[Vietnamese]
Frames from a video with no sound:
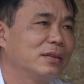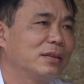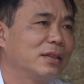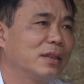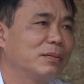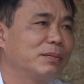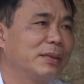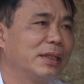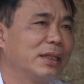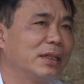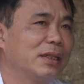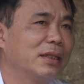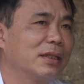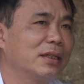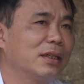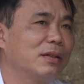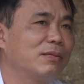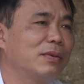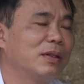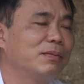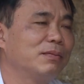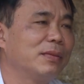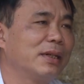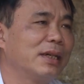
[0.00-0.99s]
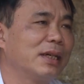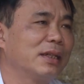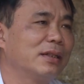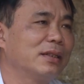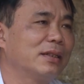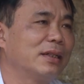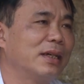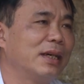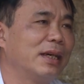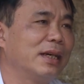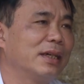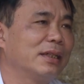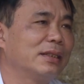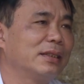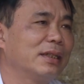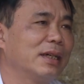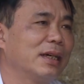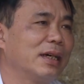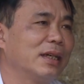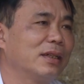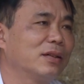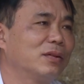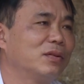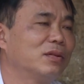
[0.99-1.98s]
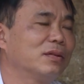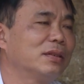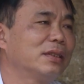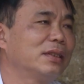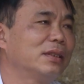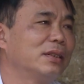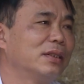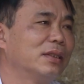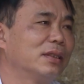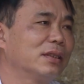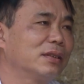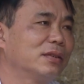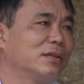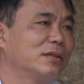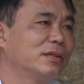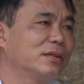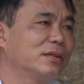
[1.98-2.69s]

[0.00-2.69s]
Đặc biệt là các ba mẹ nó để ở nhà nó không đi được